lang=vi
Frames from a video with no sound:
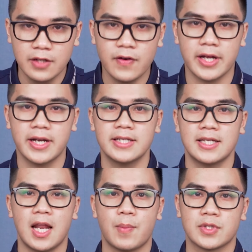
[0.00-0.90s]
như vậy đây
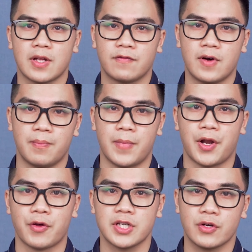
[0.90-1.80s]
sẽ là một sản phẩm mà
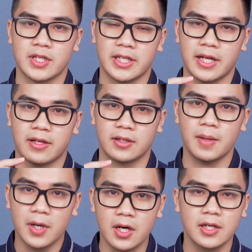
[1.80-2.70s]
nó sẽ có giá thành
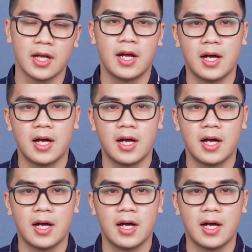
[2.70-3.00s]
thấp hơn